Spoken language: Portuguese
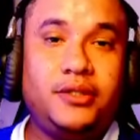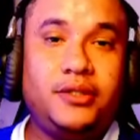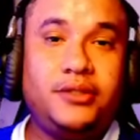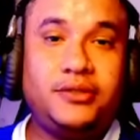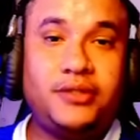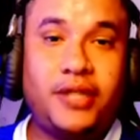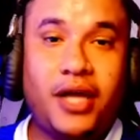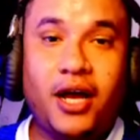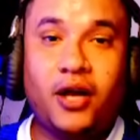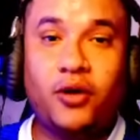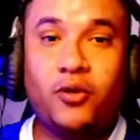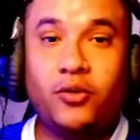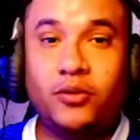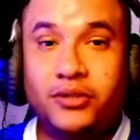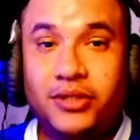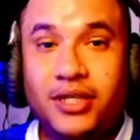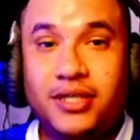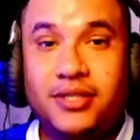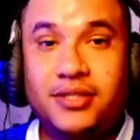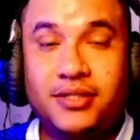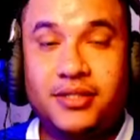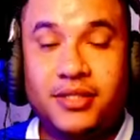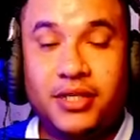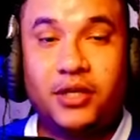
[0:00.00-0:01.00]
Tá
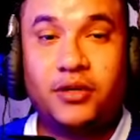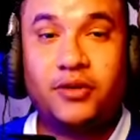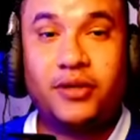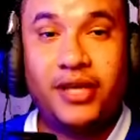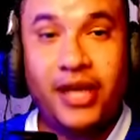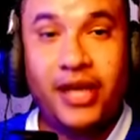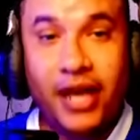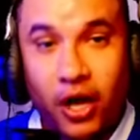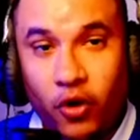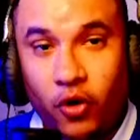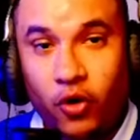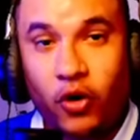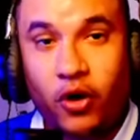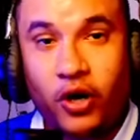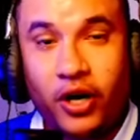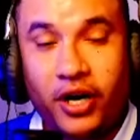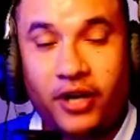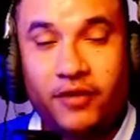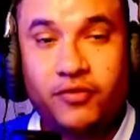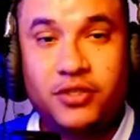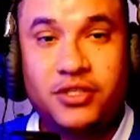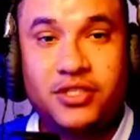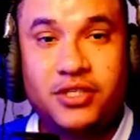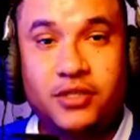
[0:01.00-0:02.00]
acontecendo que agora
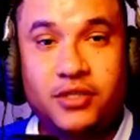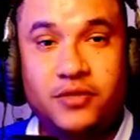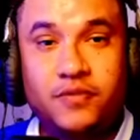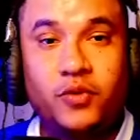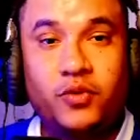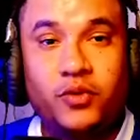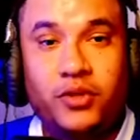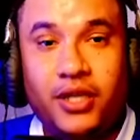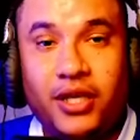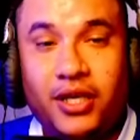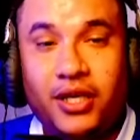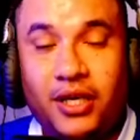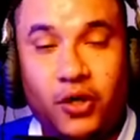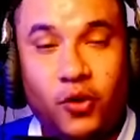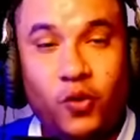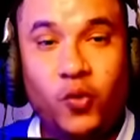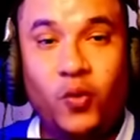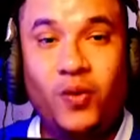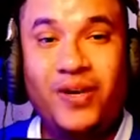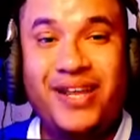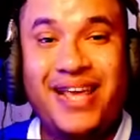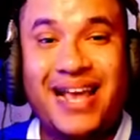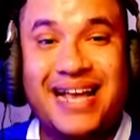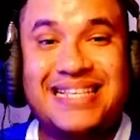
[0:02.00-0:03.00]
vocês vão ter que
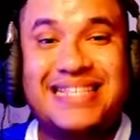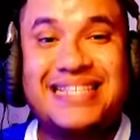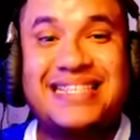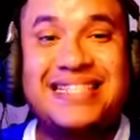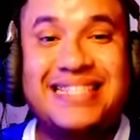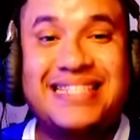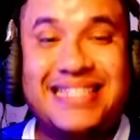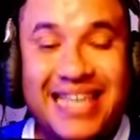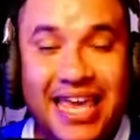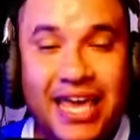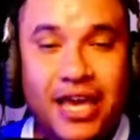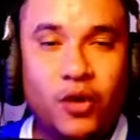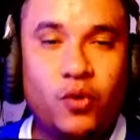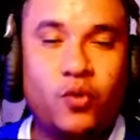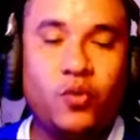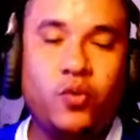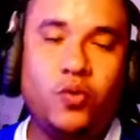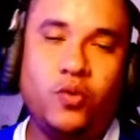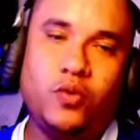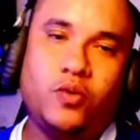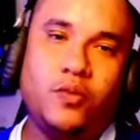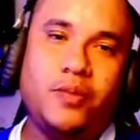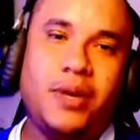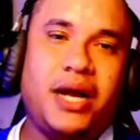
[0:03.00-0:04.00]
engolir a
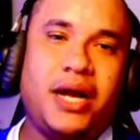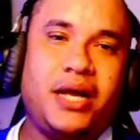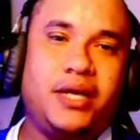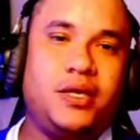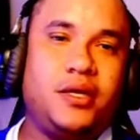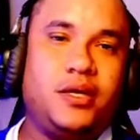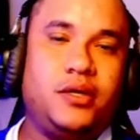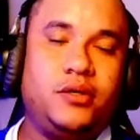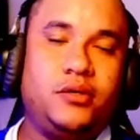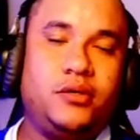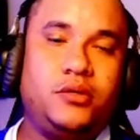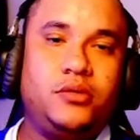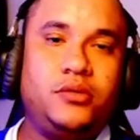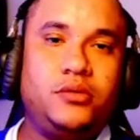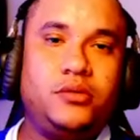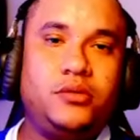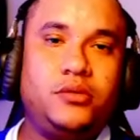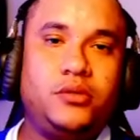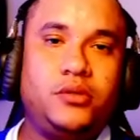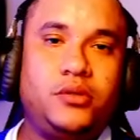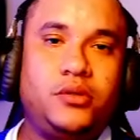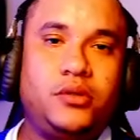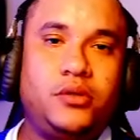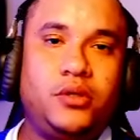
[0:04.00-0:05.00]
seco o Bahia
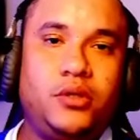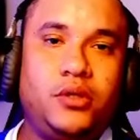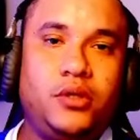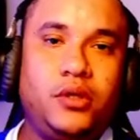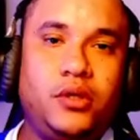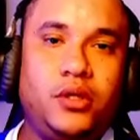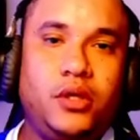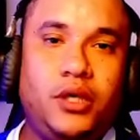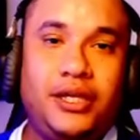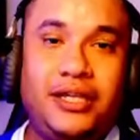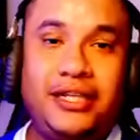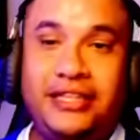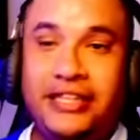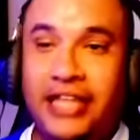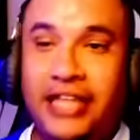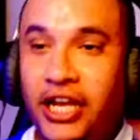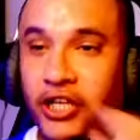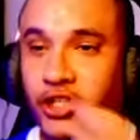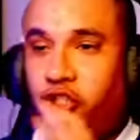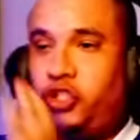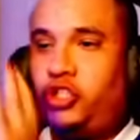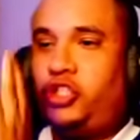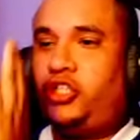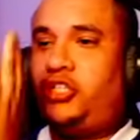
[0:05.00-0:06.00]

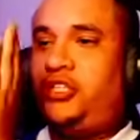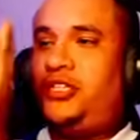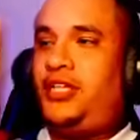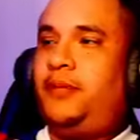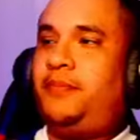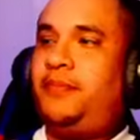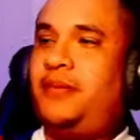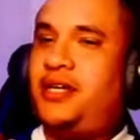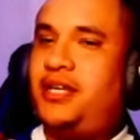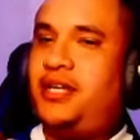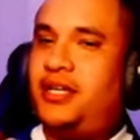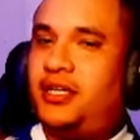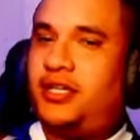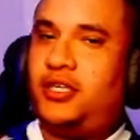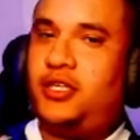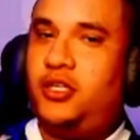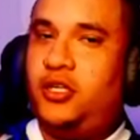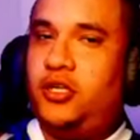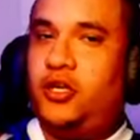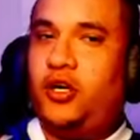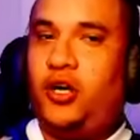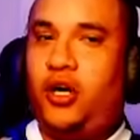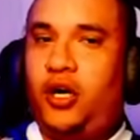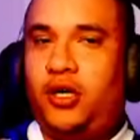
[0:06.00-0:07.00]
deste tamanho
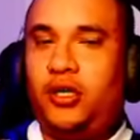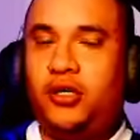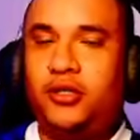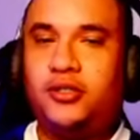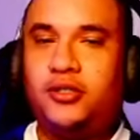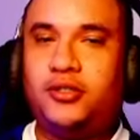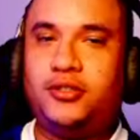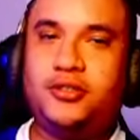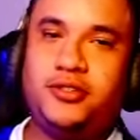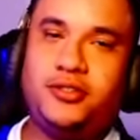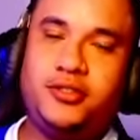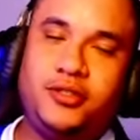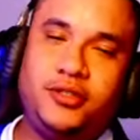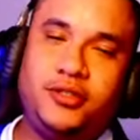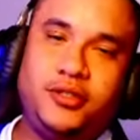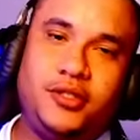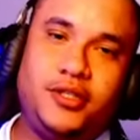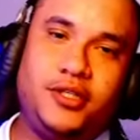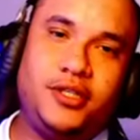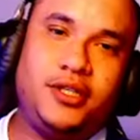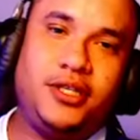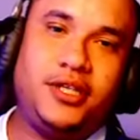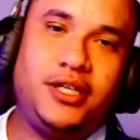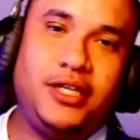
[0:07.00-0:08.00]
aqui, ó.
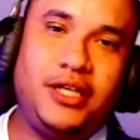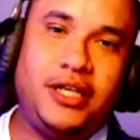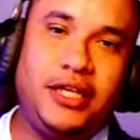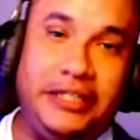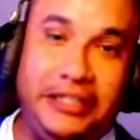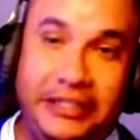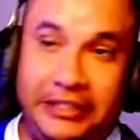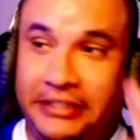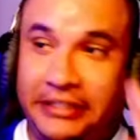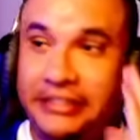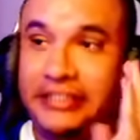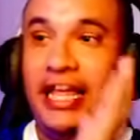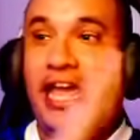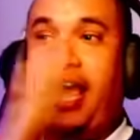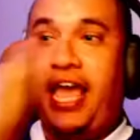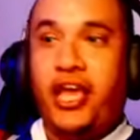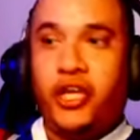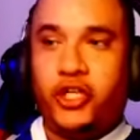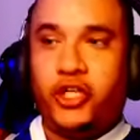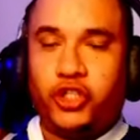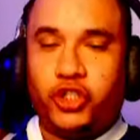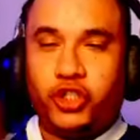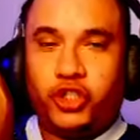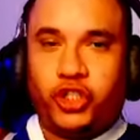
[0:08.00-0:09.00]

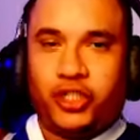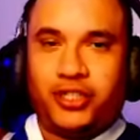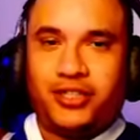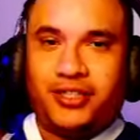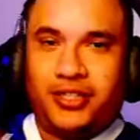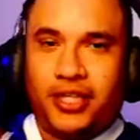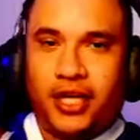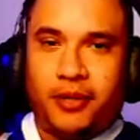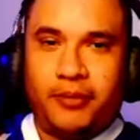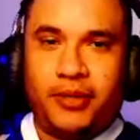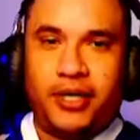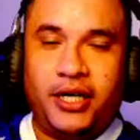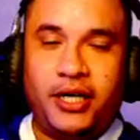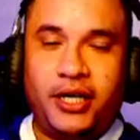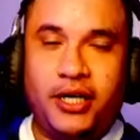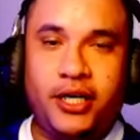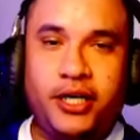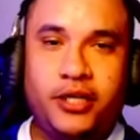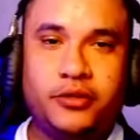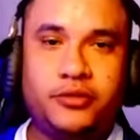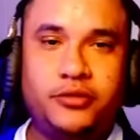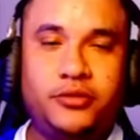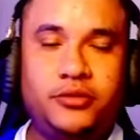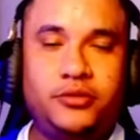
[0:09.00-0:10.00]
Deste
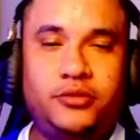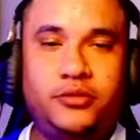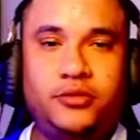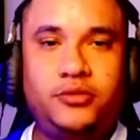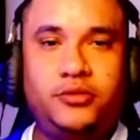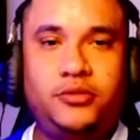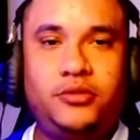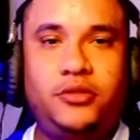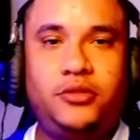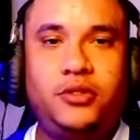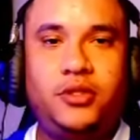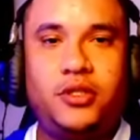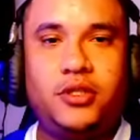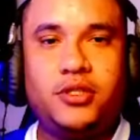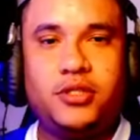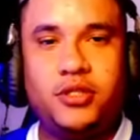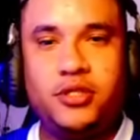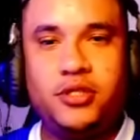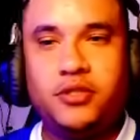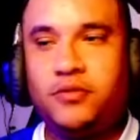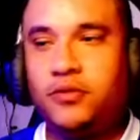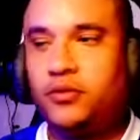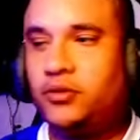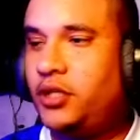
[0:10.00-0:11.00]
tamanho.
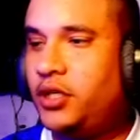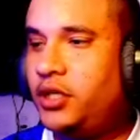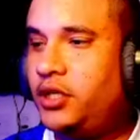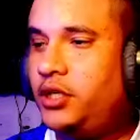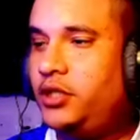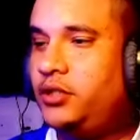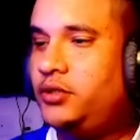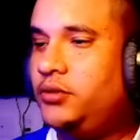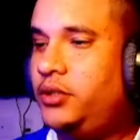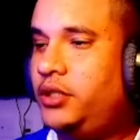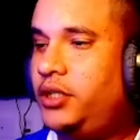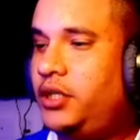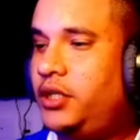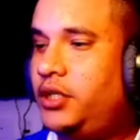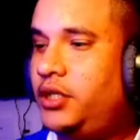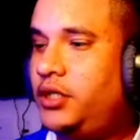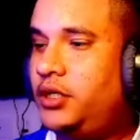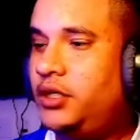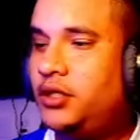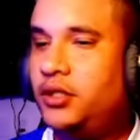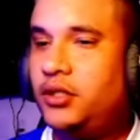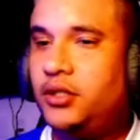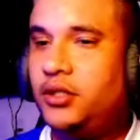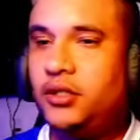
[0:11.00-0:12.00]
Vocês vão ter que engolir.
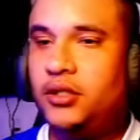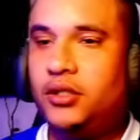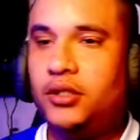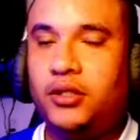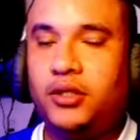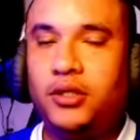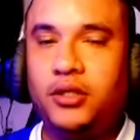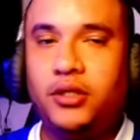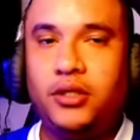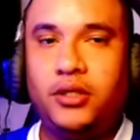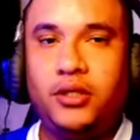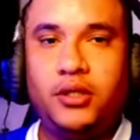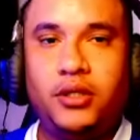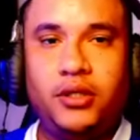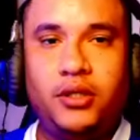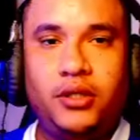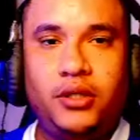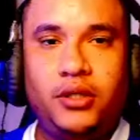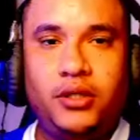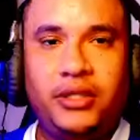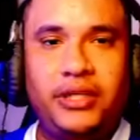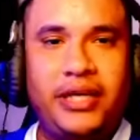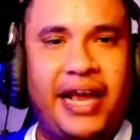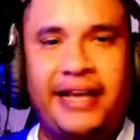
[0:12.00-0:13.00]

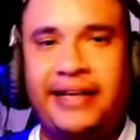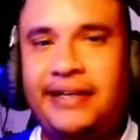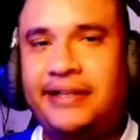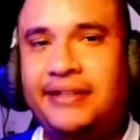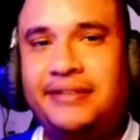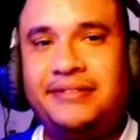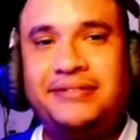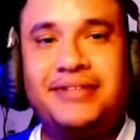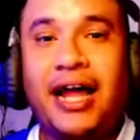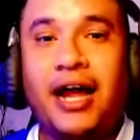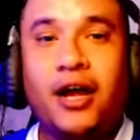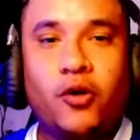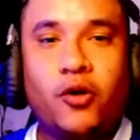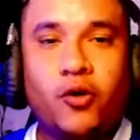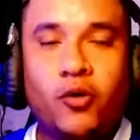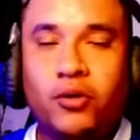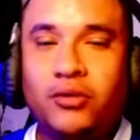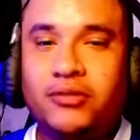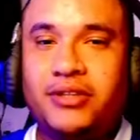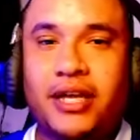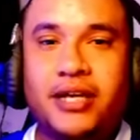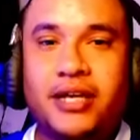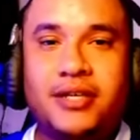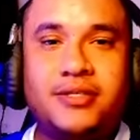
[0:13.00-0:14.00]
O que é que tá
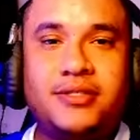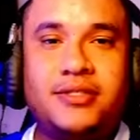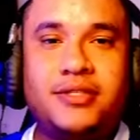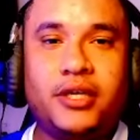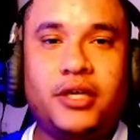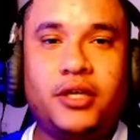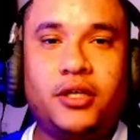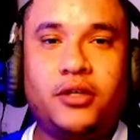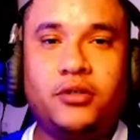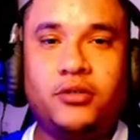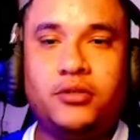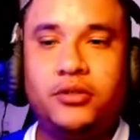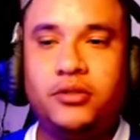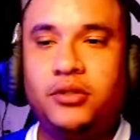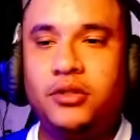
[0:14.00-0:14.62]
acontecendo?